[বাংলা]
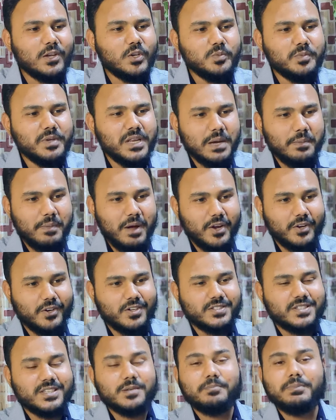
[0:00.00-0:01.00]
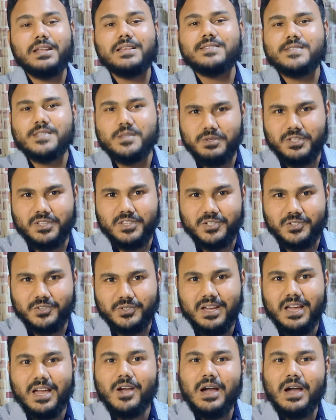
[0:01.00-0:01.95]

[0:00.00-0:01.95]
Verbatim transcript: অ্যালুমিনিয়াম হাইড্রোক্সাইড প্লাস সিমিথিকন